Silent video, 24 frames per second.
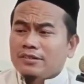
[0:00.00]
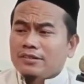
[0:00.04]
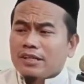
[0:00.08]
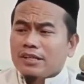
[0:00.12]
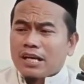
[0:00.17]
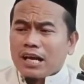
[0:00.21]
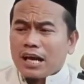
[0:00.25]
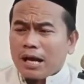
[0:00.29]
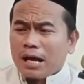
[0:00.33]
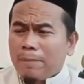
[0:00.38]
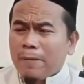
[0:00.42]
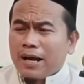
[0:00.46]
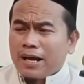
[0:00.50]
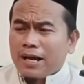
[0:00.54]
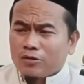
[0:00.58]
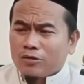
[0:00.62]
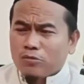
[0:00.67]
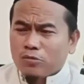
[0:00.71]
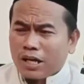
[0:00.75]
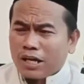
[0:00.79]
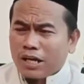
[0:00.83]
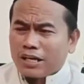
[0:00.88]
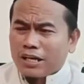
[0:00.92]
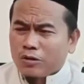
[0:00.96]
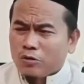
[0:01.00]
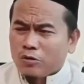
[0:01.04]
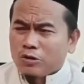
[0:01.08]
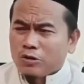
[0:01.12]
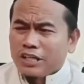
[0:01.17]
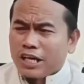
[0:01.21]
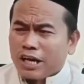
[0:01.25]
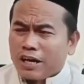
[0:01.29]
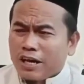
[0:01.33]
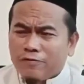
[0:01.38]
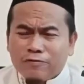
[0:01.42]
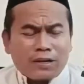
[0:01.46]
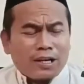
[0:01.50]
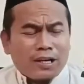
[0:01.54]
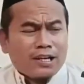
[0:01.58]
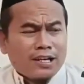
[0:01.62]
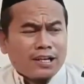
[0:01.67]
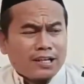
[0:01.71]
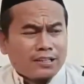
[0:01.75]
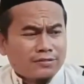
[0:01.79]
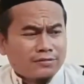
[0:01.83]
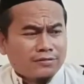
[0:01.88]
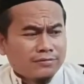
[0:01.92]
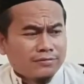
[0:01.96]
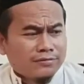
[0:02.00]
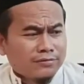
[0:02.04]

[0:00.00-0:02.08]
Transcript: kenapa Al-Quran harus dihafalkan.